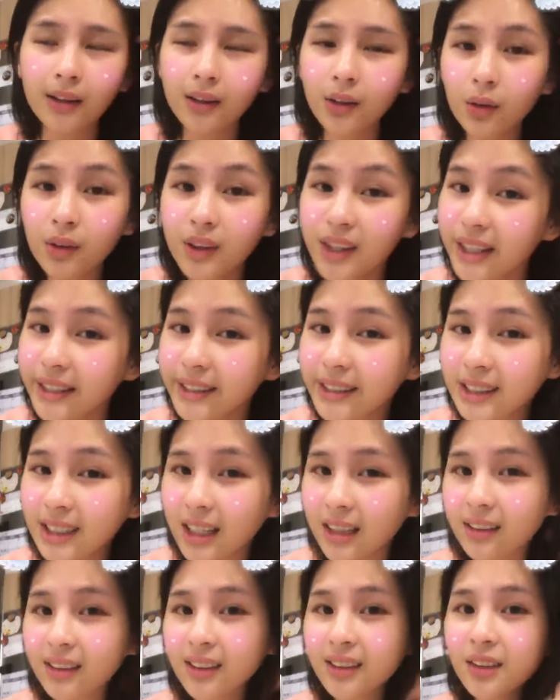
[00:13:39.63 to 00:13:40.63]
有地
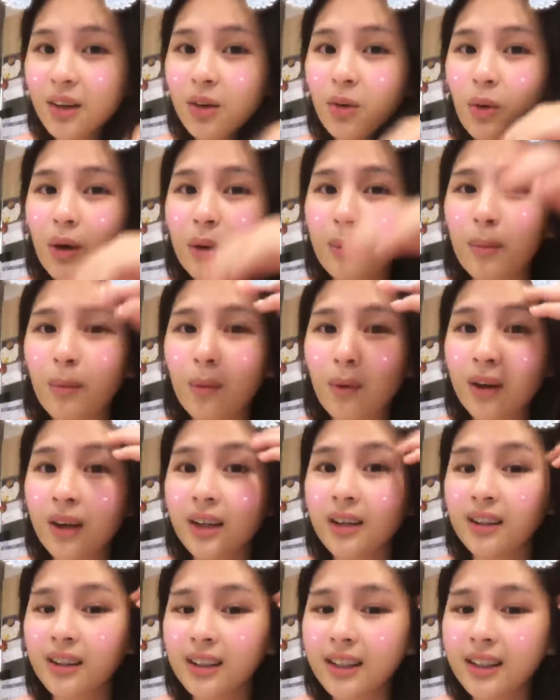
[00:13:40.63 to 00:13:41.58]
震，那时候规模很